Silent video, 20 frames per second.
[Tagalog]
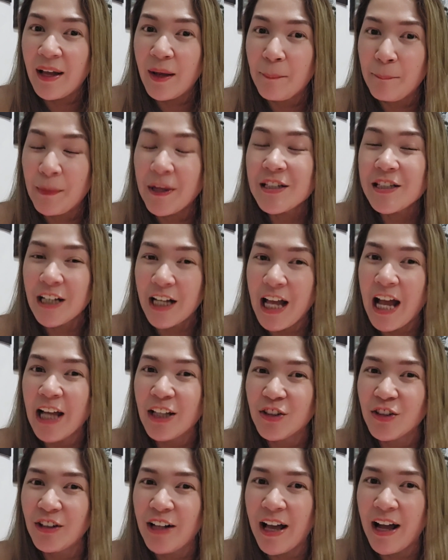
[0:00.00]

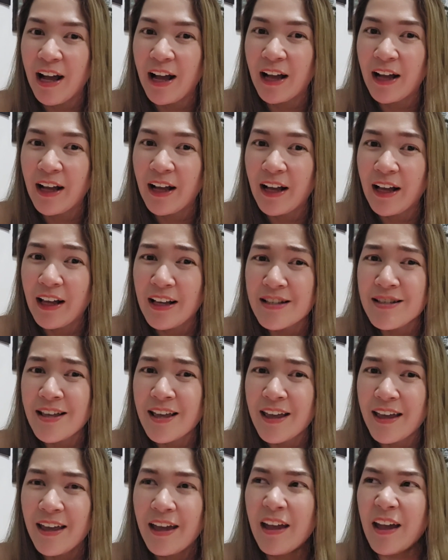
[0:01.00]
Pagtsagaan nyo lang.
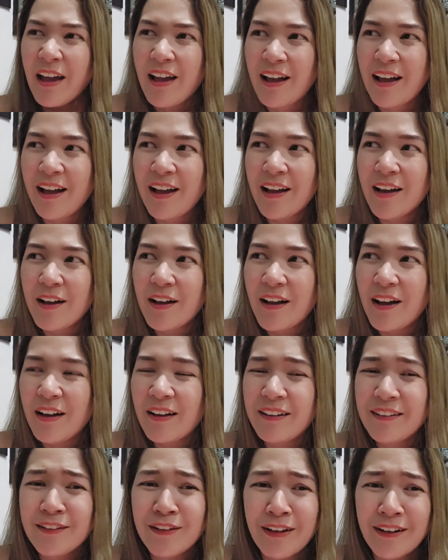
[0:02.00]
Kasi,
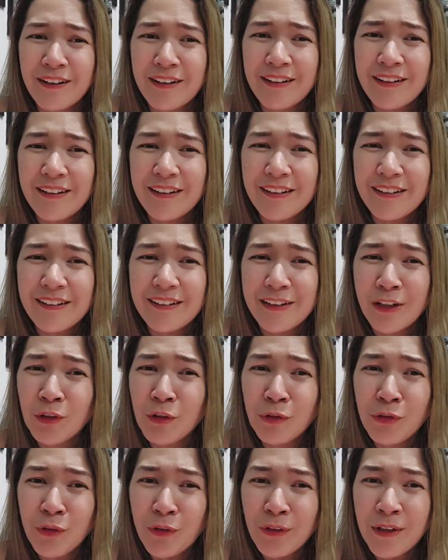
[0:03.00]
na-
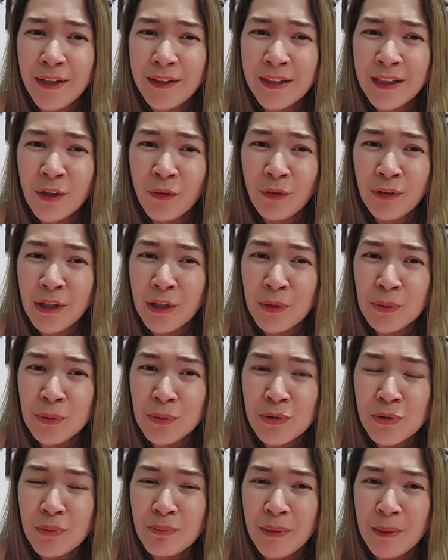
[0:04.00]
nanonood lang din ako ng
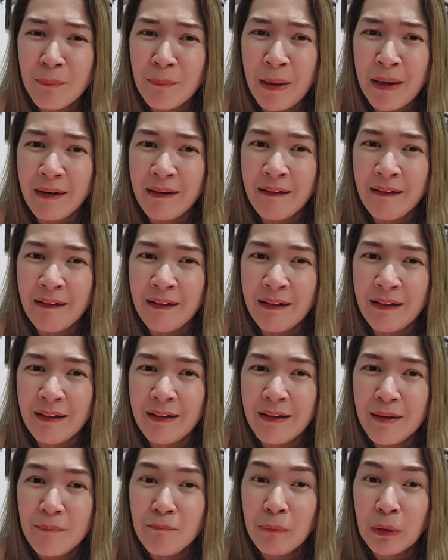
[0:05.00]
YouTube eh, para
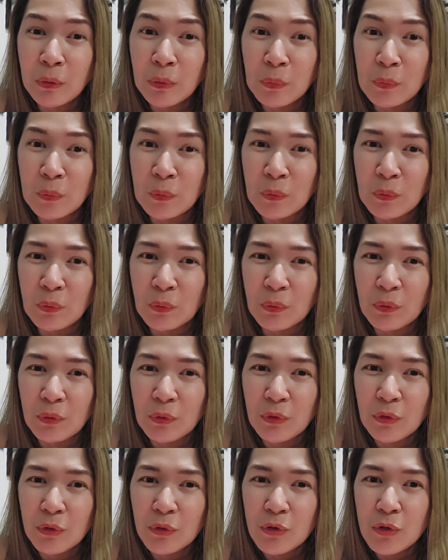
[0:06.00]
matuto.
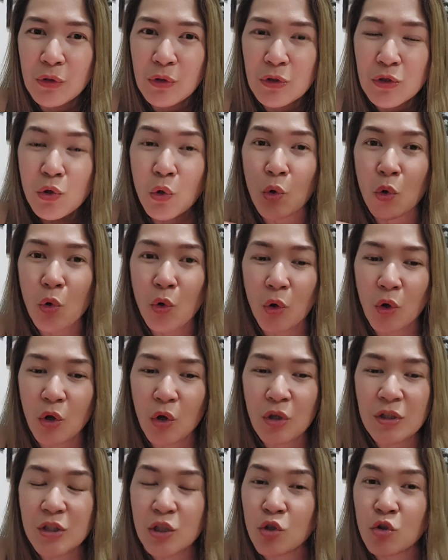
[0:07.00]
So,
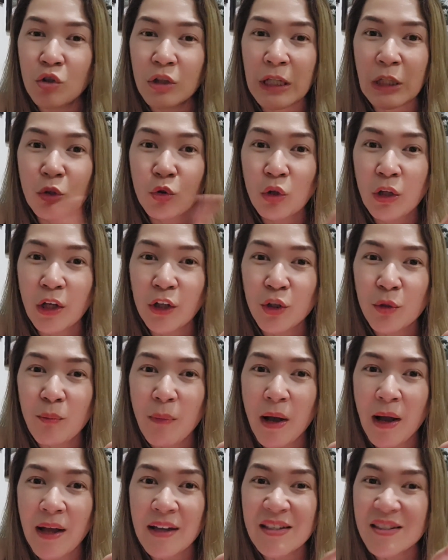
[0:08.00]
sinundan ko lang
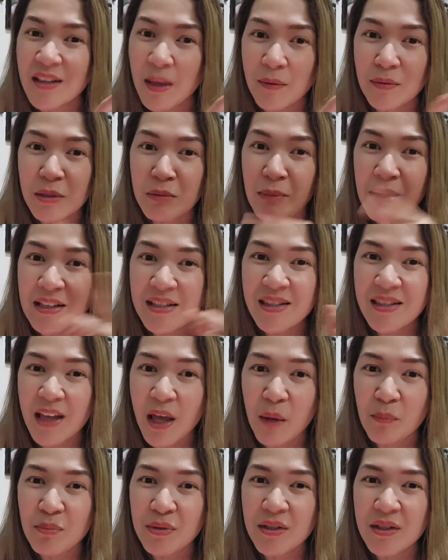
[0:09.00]
yung mga steps by
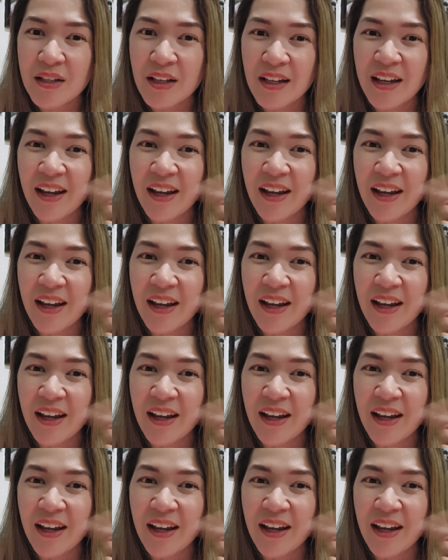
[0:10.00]
steps.